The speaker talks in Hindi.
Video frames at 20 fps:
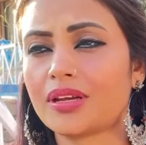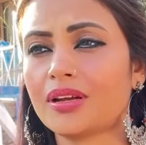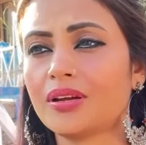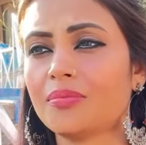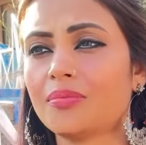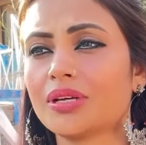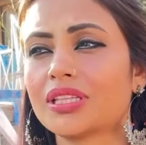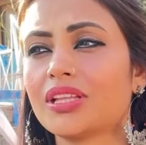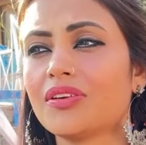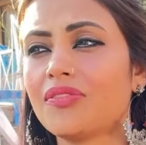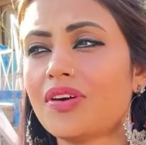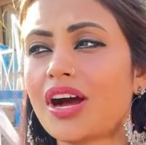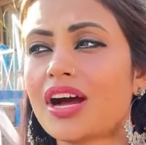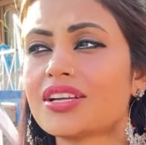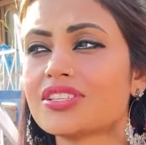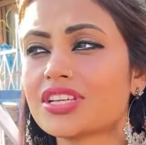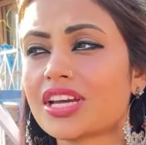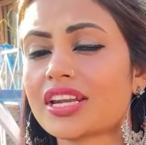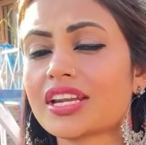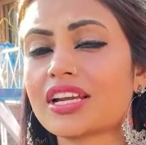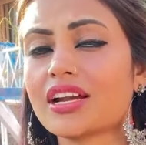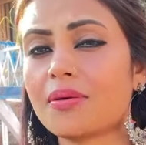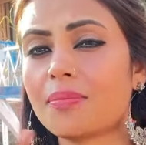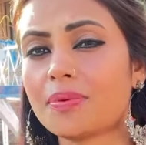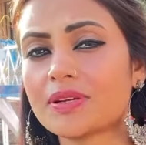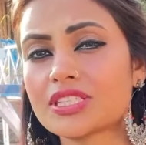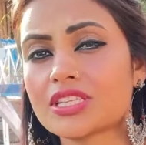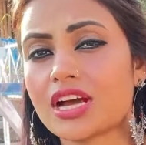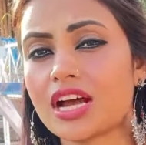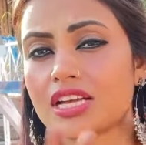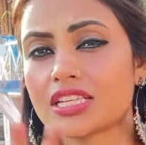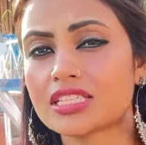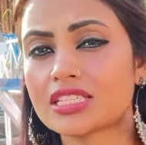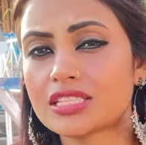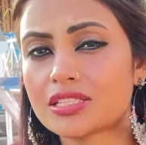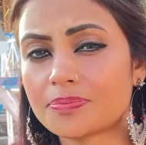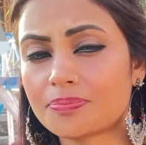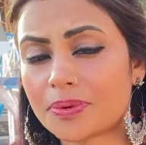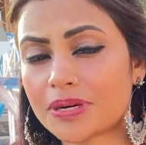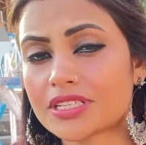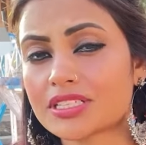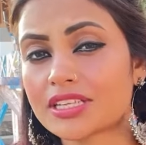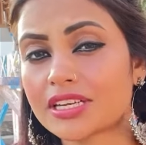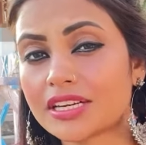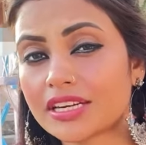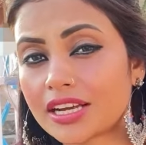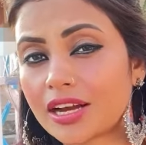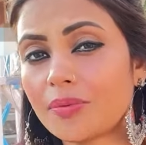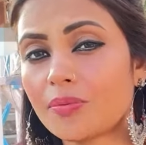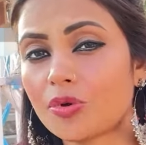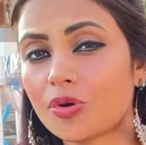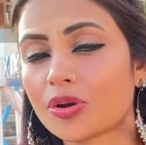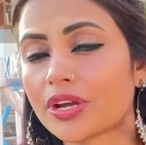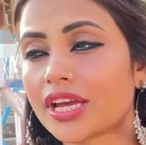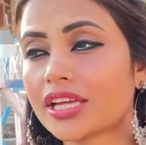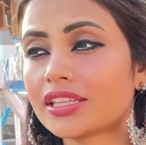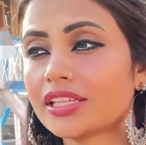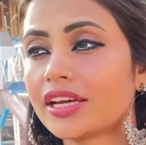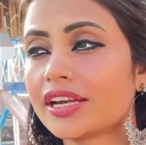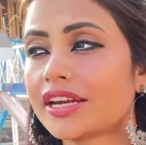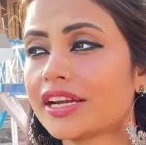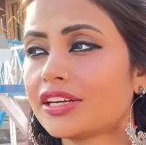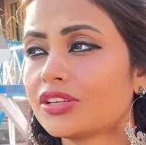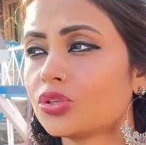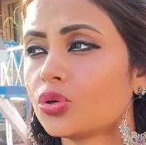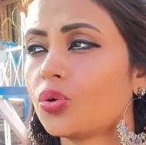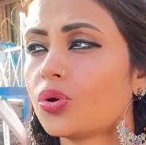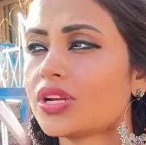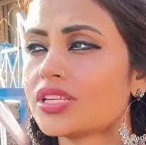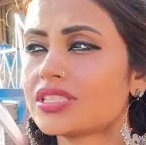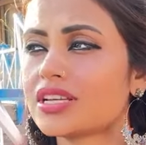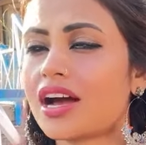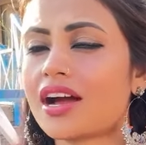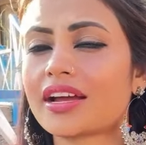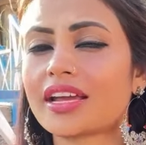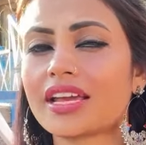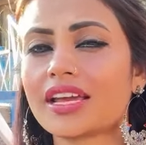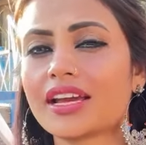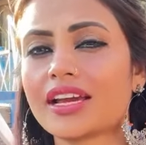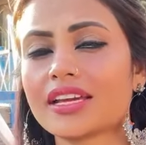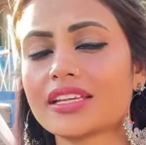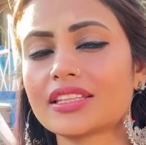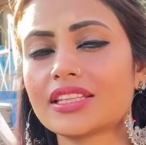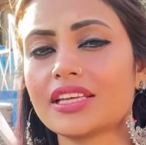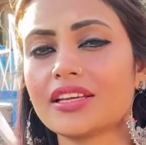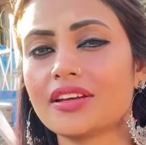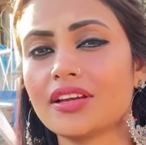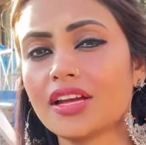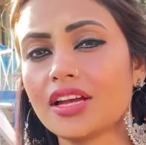मतलब वहाँ जाने का पचास परसेंट कम हो गया था रेट थोड़ा सा आगे गए थे